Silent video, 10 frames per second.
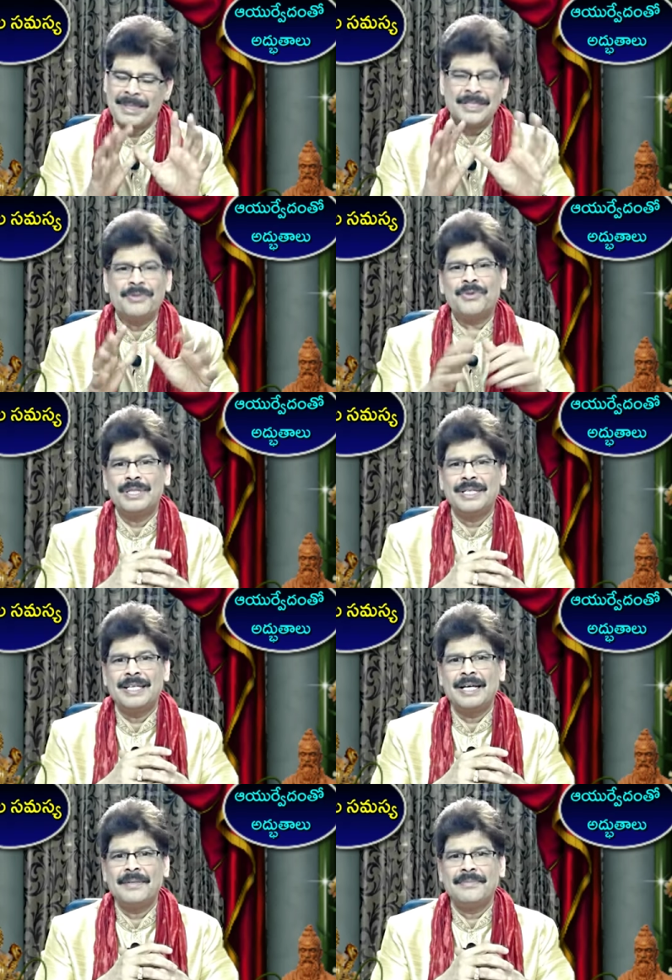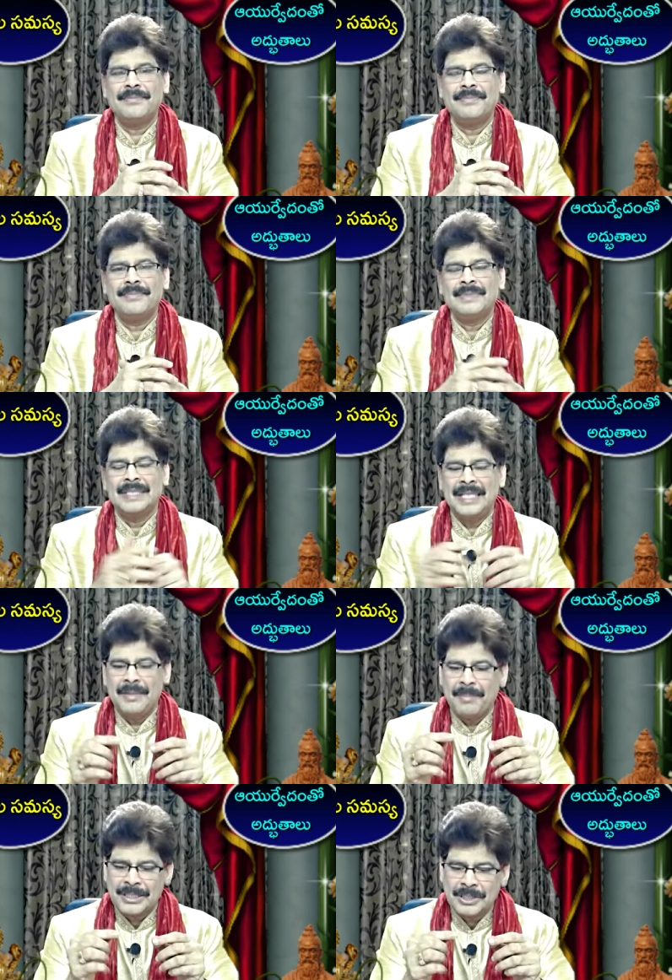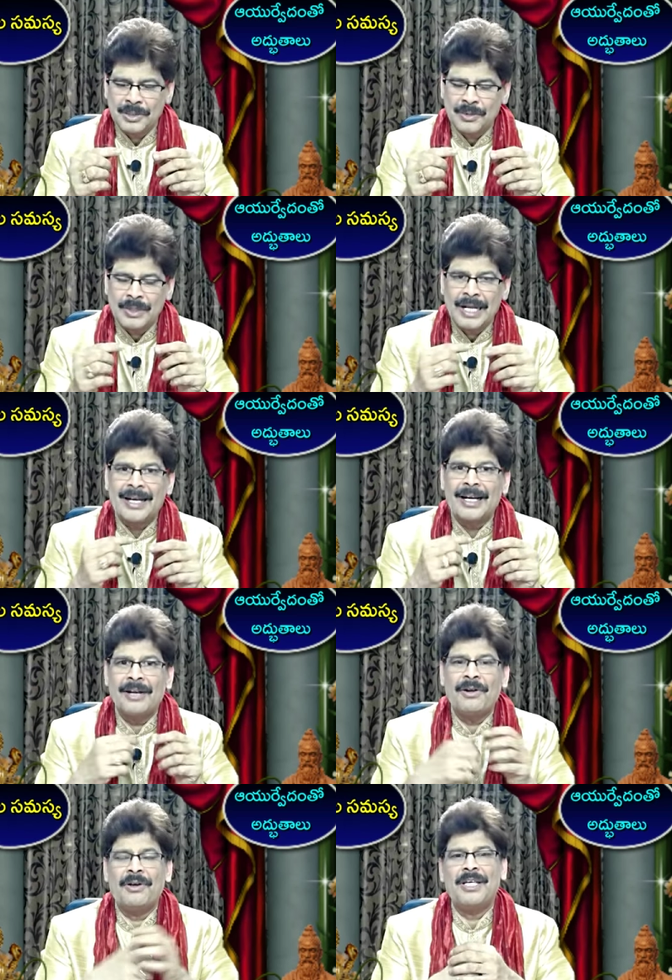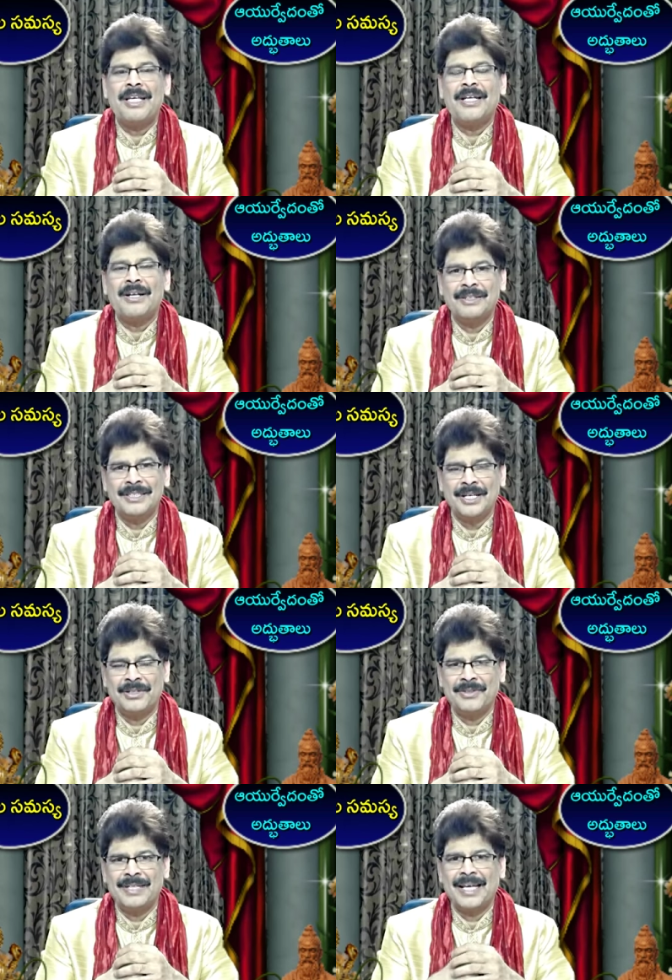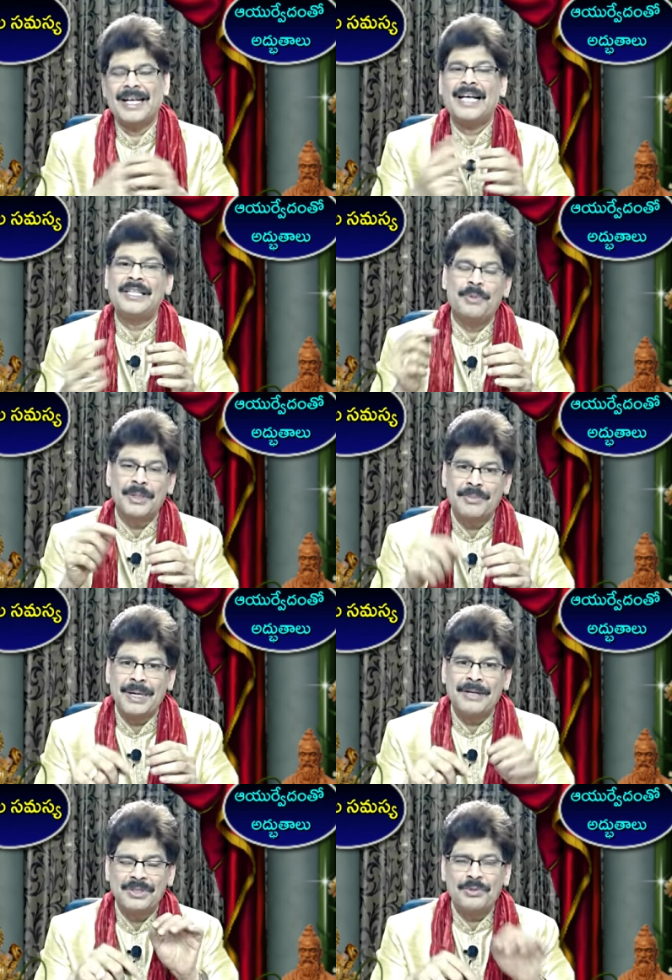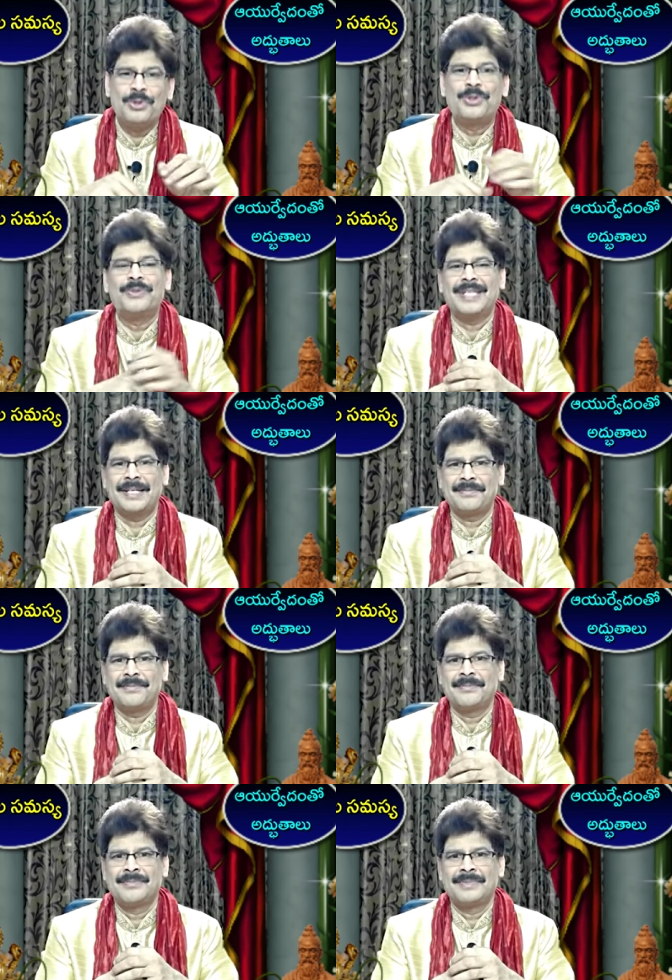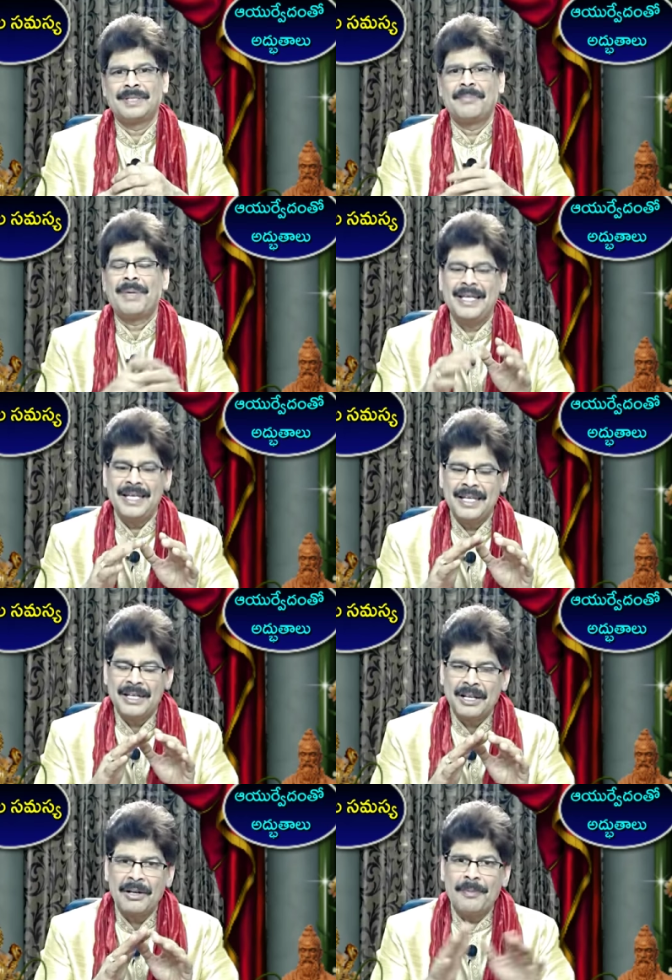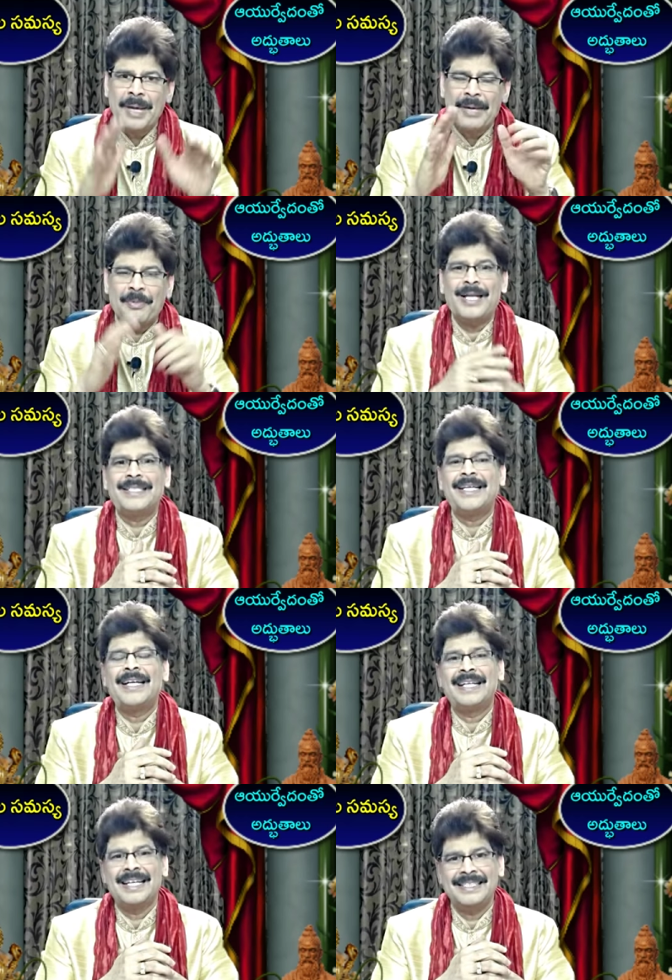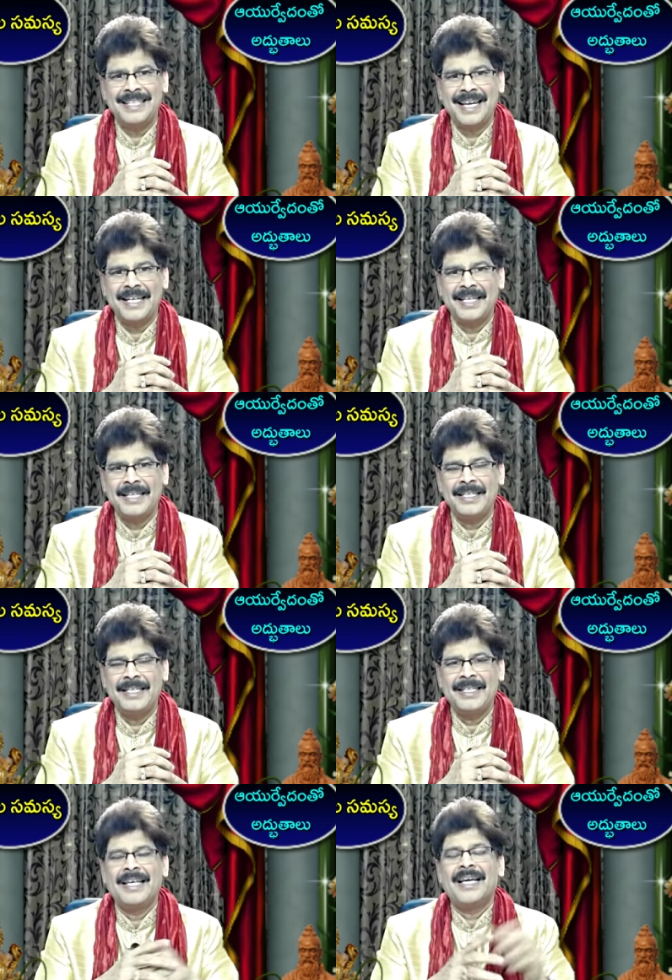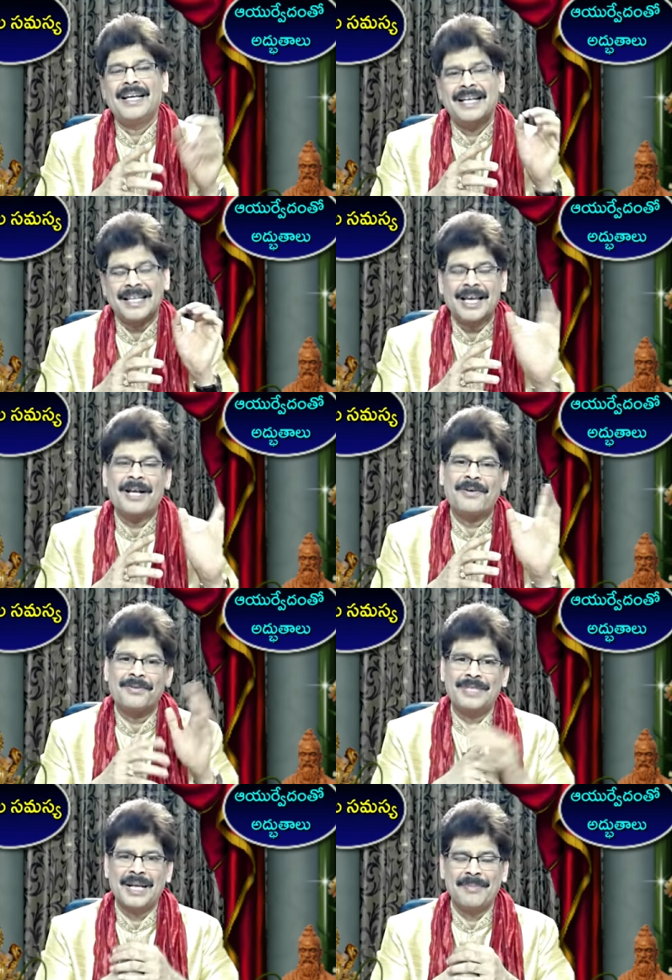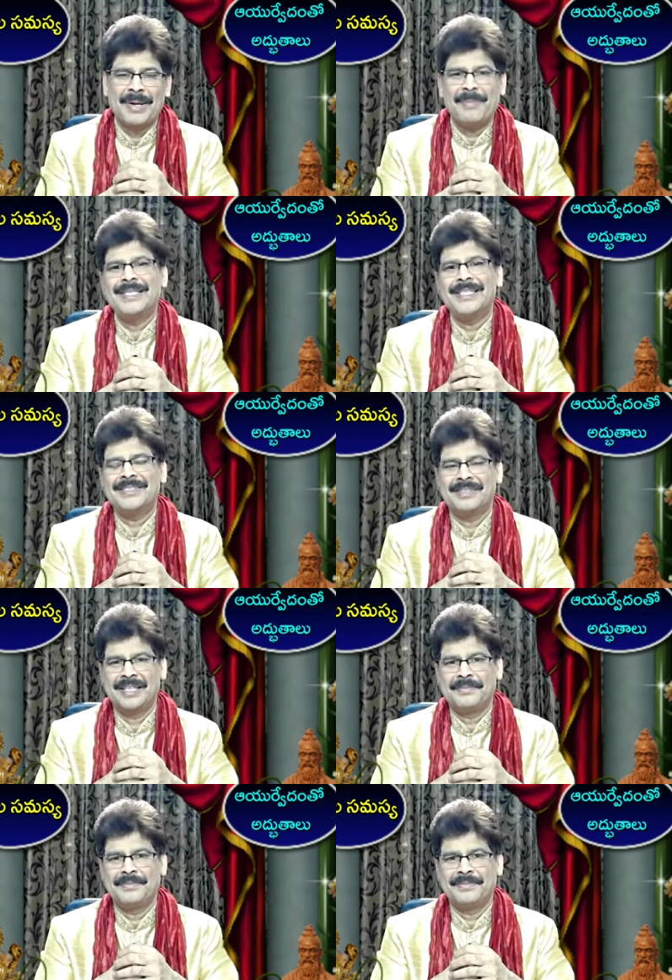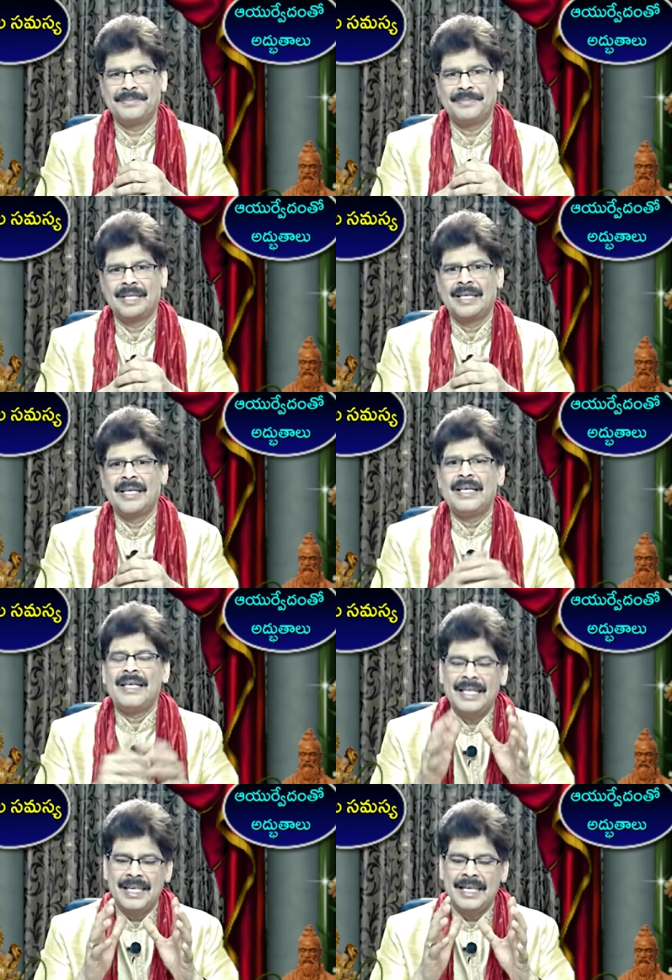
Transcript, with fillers: మంచం ఉంటుంది కదా ఈ మంచం నెర్రెలలో ఈ నల్లులు చేరుతూ ఉంటాయి రాత్రిపూట బయటకు వచ్చి కుడుతూ ఉంటాయి మరి ఈ నల్లులు పారిపోయేలా చేయాలంటే ఏం చేయాలి గంధకం చాలా బాగా పనిచేస్తుంది ఈ